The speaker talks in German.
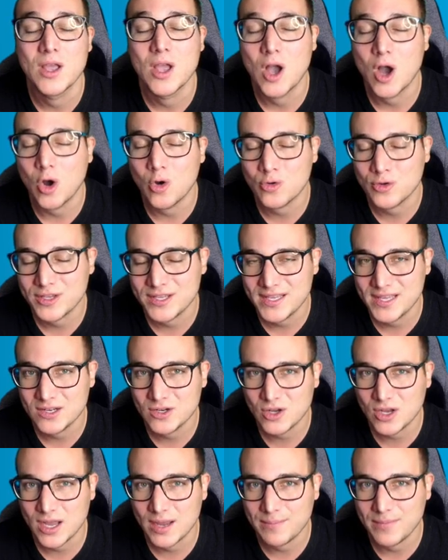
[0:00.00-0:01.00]
Auch hier
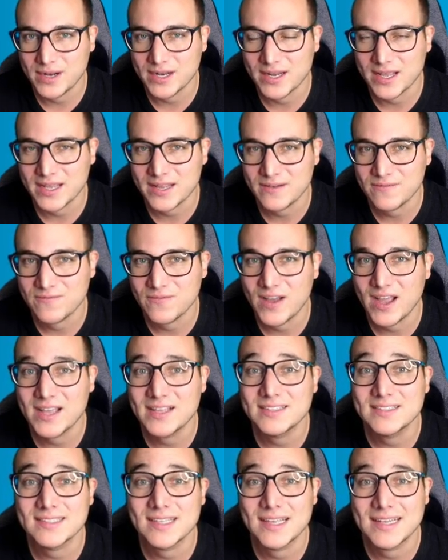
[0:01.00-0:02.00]
noch einmal der Hinweis,